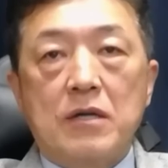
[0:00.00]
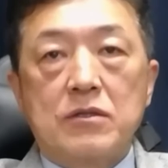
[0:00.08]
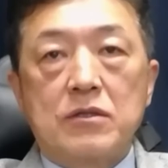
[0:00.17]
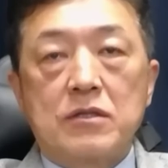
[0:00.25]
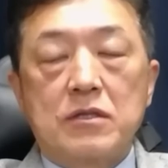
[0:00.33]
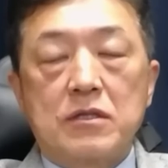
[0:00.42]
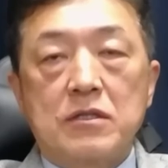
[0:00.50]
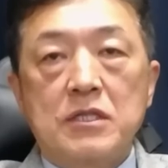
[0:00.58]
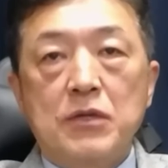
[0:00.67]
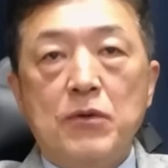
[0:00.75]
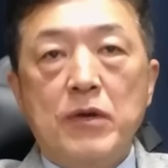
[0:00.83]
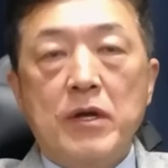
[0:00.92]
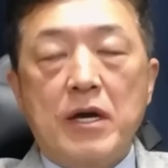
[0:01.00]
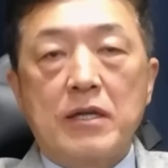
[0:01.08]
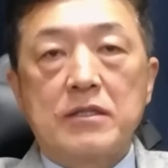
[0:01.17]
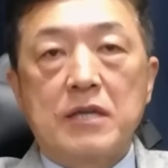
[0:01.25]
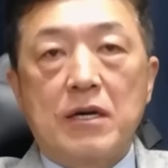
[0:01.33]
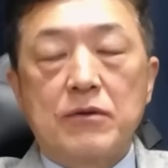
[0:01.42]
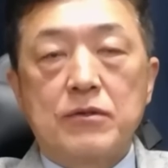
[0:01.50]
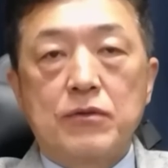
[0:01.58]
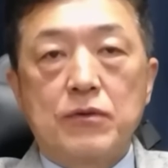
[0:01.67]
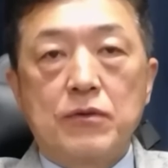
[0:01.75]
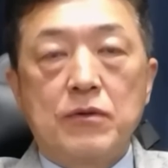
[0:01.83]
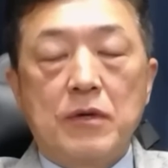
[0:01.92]
就是机会啊，找
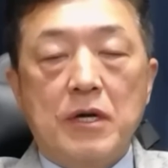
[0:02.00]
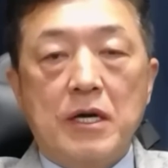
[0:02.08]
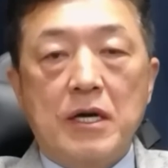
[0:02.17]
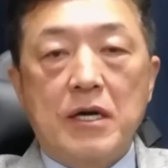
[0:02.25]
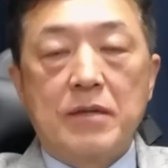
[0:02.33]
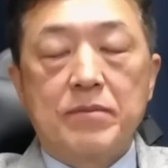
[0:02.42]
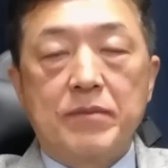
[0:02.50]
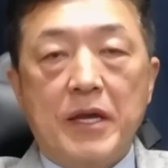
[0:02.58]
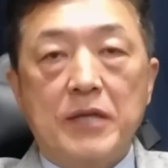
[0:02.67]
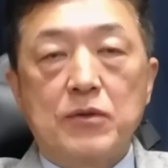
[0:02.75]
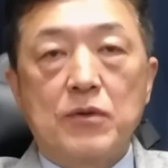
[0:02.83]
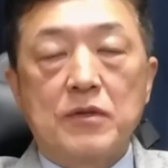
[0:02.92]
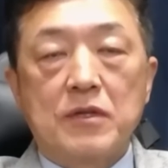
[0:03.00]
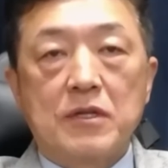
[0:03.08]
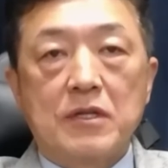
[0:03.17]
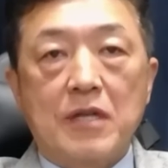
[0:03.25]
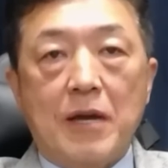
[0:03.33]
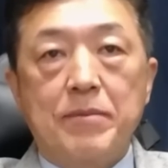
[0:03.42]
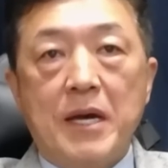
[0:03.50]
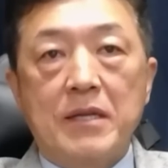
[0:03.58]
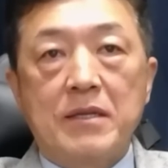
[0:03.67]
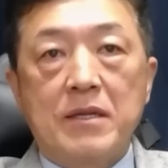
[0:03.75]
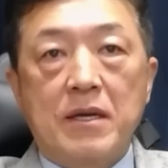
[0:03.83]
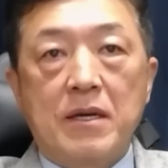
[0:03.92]
出呃，美中谈
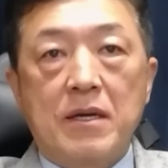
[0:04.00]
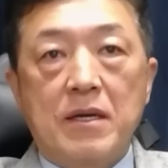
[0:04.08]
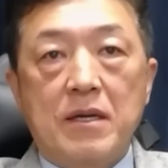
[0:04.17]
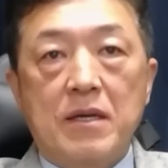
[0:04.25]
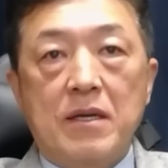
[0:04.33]
判的。